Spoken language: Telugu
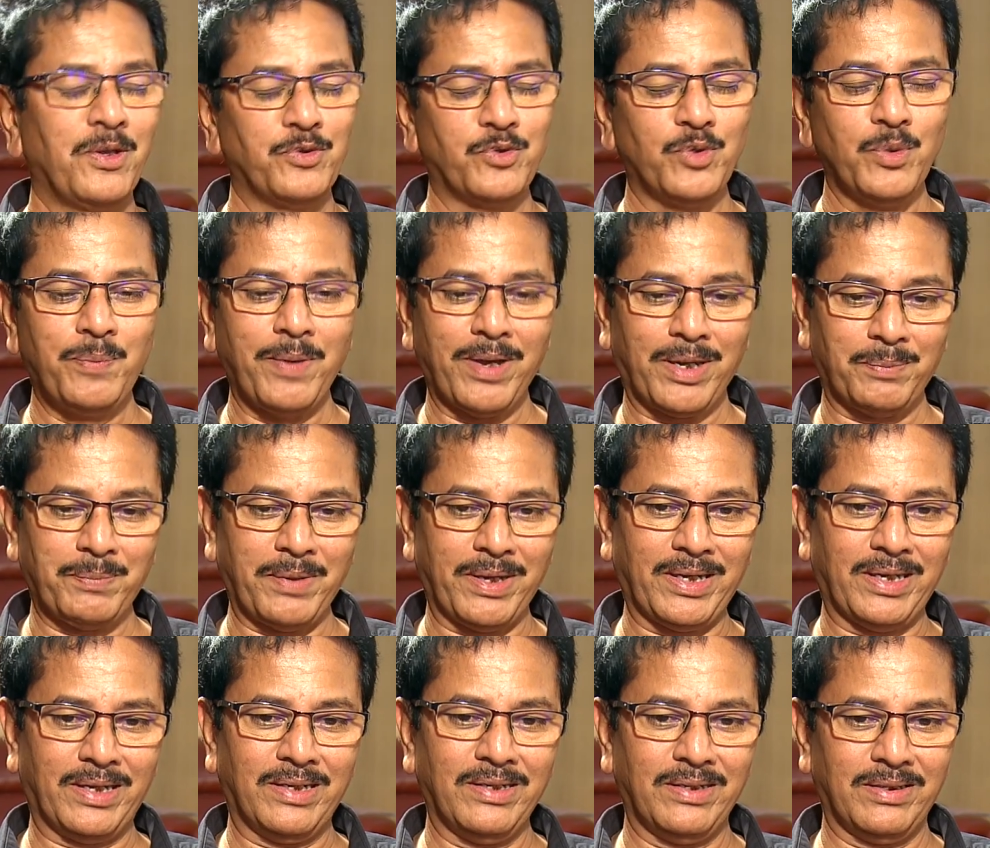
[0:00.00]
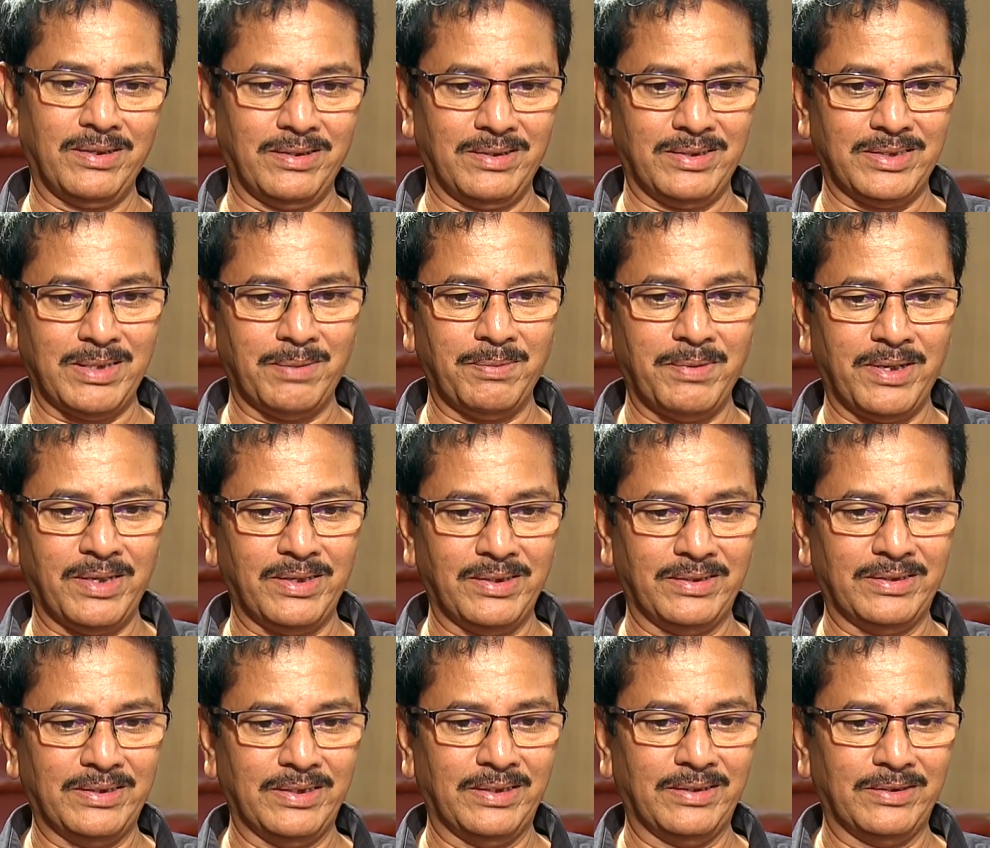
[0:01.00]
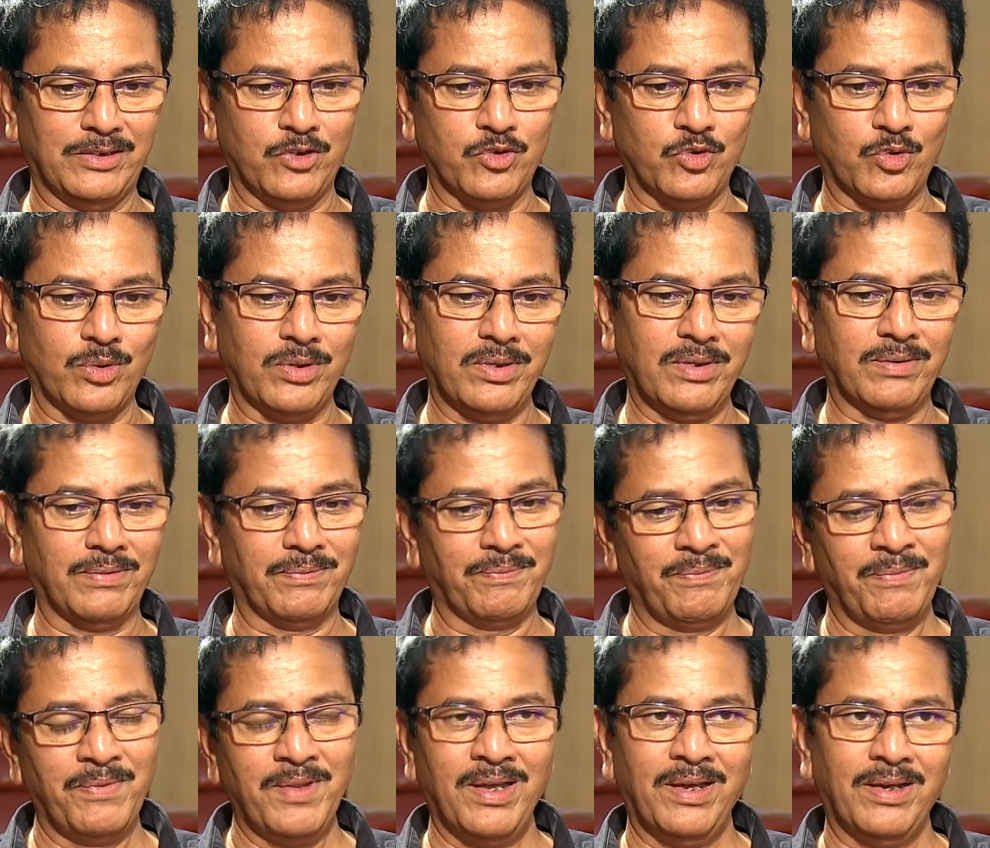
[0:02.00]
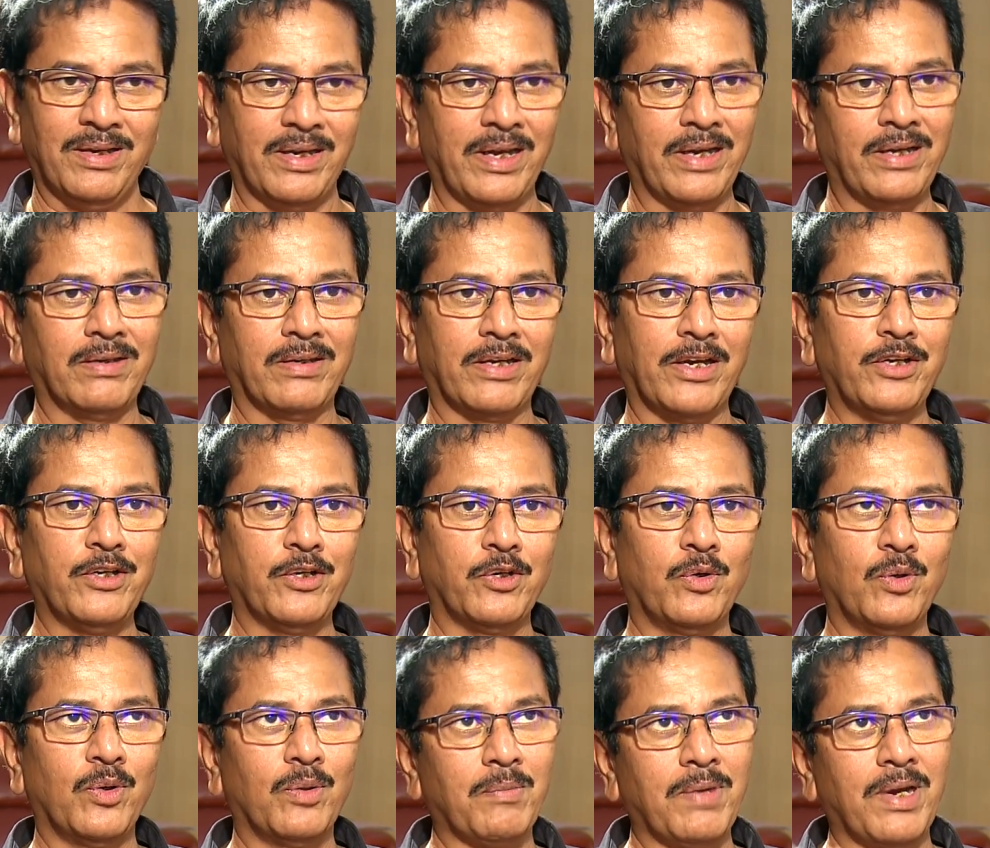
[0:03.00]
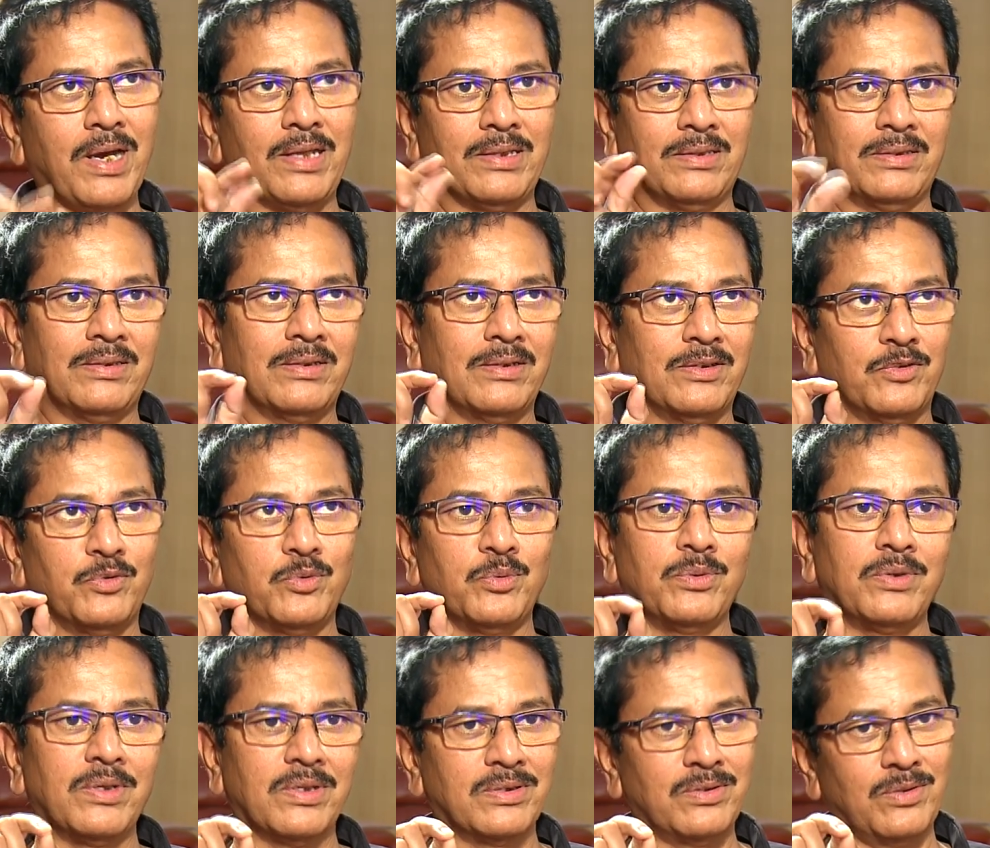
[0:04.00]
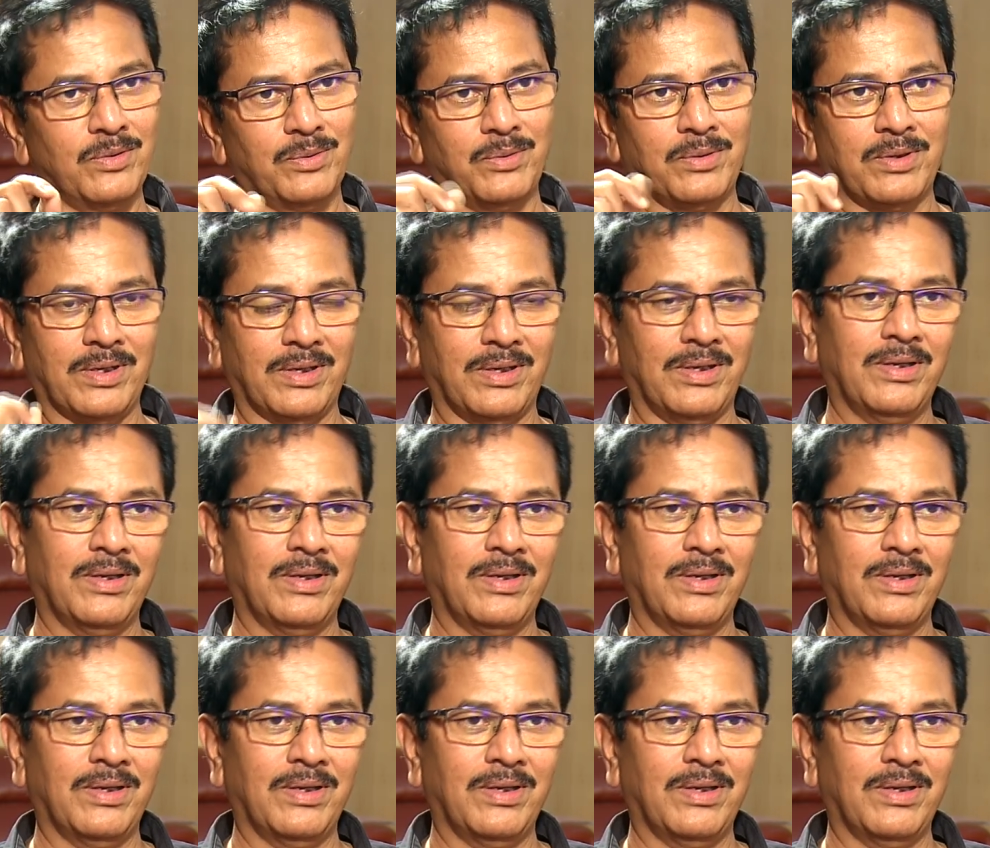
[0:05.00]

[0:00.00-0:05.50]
జూ పార్క్ పక్కన సభ అని తెలుసుకుని నైట్కి నైట్ ఇంట్లో మా అత్త సూట్ కేసులో ఒక